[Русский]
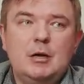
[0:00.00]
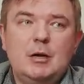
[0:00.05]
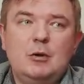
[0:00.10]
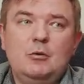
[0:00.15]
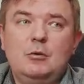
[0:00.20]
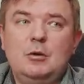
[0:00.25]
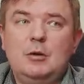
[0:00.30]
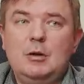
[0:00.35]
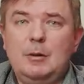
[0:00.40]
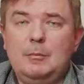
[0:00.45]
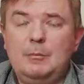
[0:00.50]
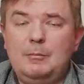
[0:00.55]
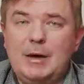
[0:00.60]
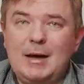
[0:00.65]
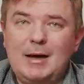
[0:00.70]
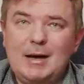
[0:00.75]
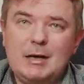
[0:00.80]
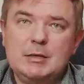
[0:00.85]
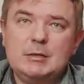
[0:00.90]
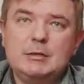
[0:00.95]
как он
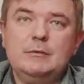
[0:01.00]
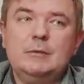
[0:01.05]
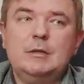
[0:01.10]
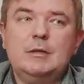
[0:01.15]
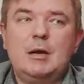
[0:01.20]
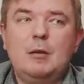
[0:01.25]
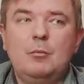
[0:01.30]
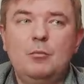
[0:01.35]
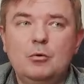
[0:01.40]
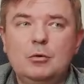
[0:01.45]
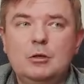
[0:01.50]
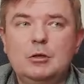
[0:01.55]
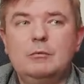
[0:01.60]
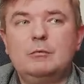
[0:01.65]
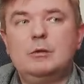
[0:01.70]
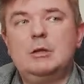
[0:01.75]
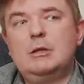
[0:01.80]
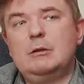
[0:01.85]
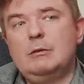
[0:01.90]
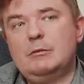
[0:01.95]
показывает, работает
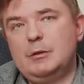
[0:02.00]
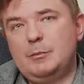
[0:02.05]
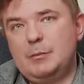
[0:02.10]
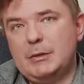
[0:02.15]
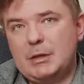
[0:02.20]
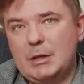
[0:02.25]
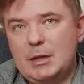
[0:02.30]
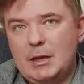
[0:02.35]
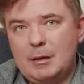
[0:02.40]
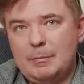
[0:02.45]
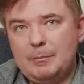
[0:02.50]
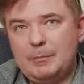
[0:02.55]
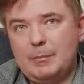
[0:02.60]
вот эта вот петля